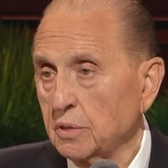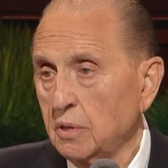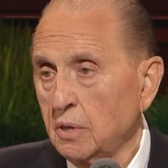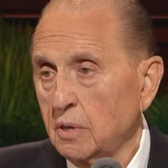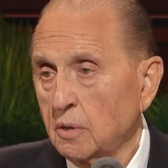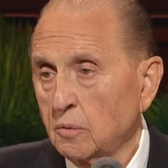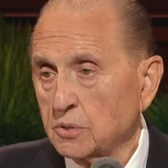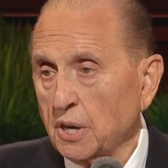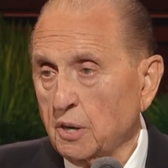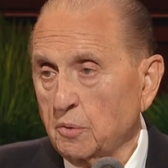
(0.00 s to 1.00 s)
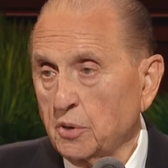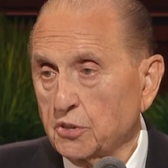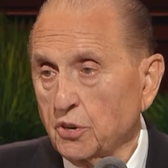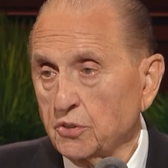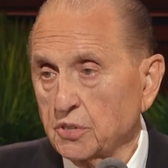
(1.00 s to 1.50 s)
唯一失望
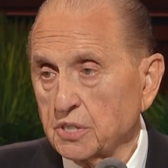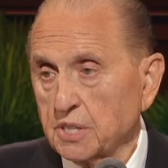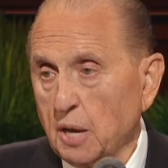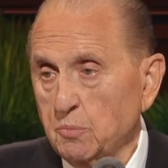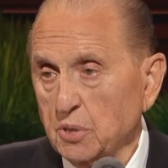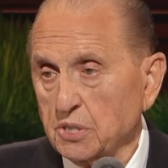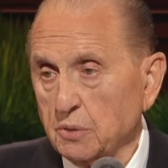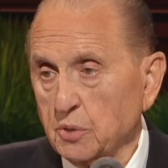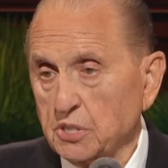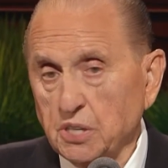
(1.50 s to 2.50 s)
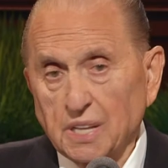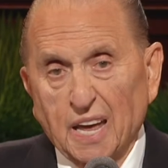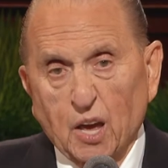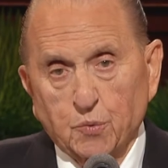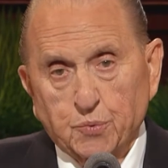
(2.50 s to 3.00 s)
したのは自宅へ
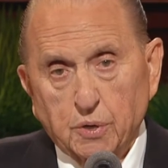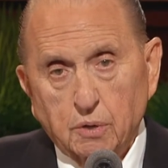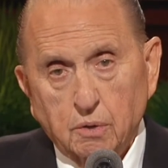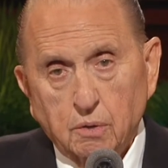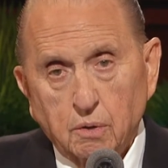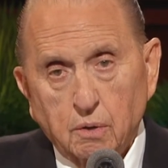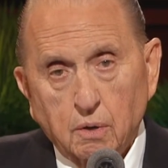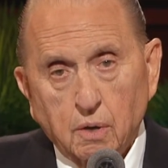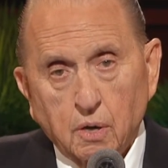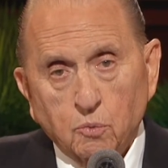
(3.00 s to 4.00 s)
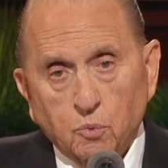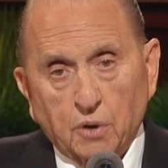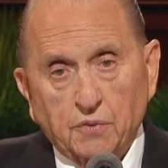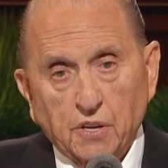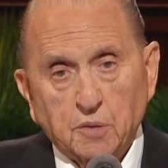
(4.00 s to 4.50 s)
帰される前と同じ伝
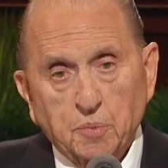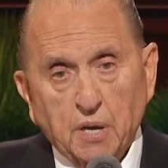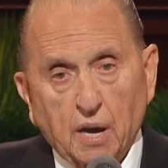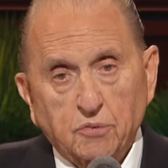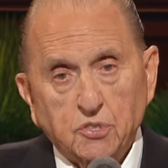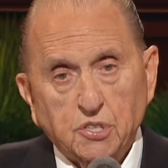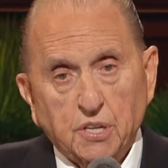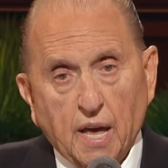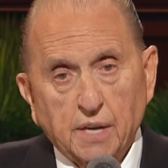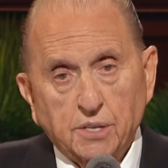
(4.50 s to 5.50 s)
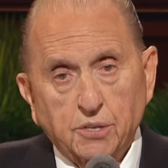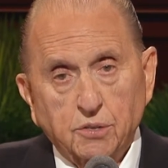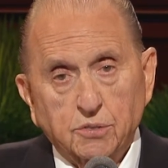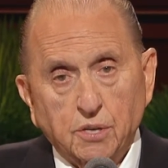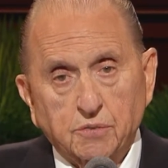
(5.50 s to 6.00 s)
道部に戻るという知らせでし
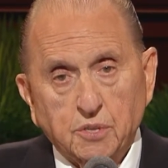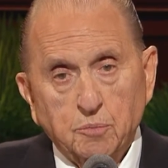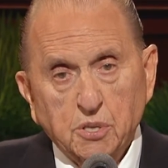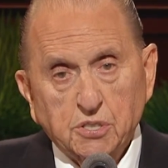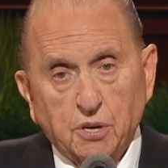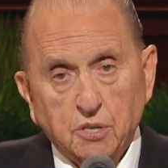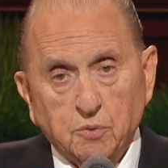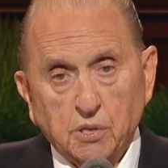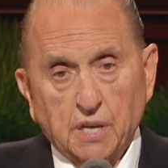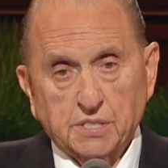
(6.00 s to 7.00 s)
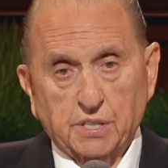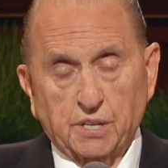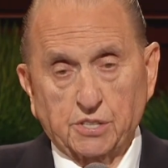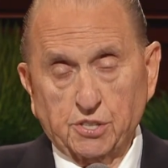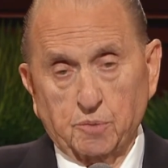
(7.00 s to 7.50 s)
たその伝道部で
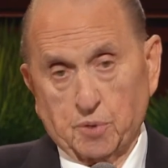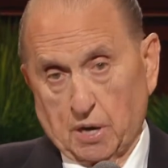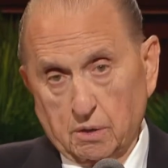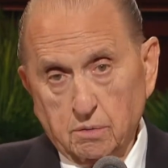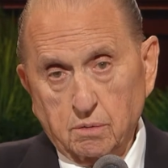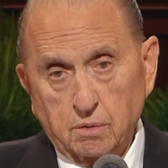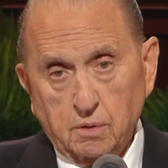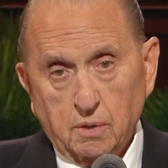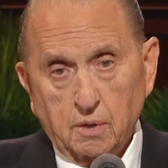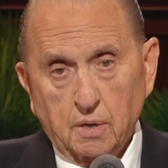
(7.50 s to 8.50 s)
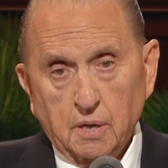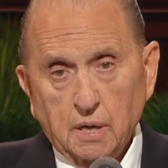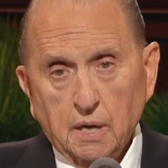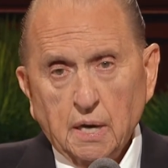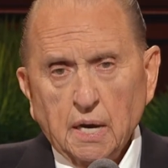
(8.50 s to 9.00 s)
働く一部の宣教師
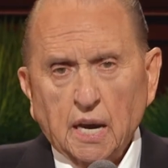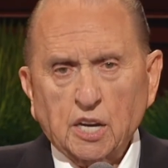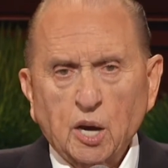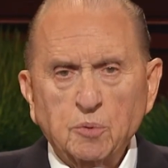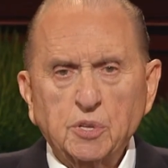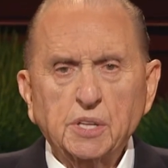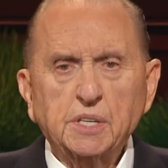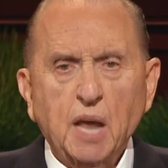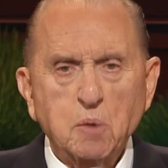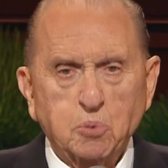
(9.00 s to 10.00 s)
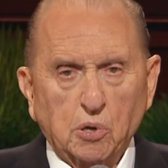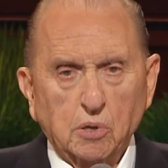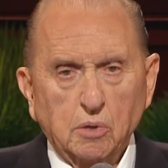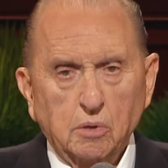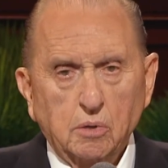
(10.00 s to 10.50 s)
の行動や態度が
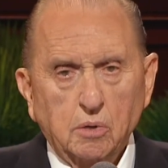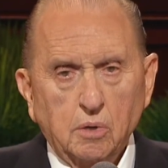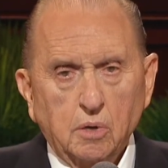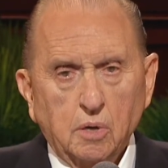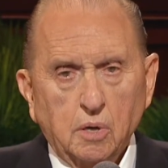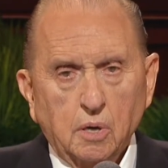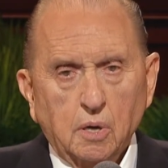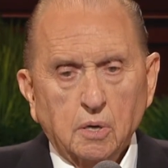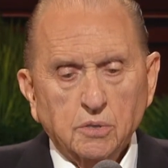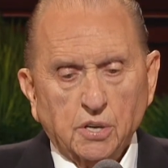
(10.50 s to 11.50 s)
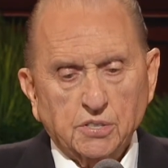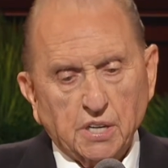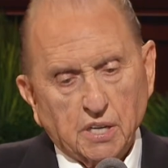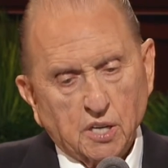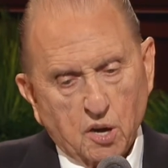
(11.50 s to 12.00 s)
理想とかけ離れている
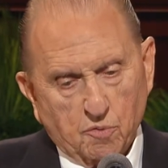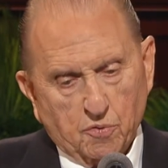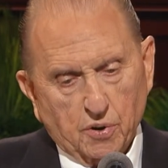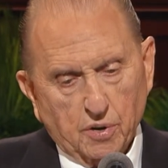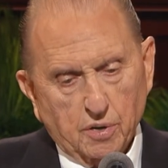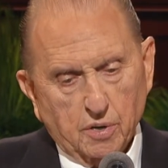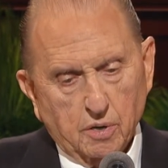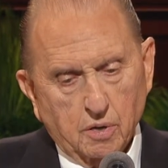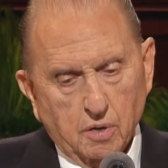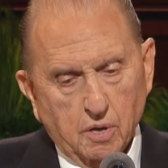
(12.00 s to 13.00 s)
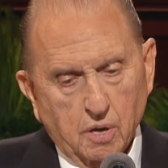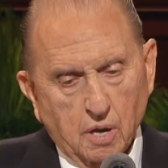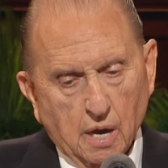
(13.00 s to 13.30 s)
と感じていたからです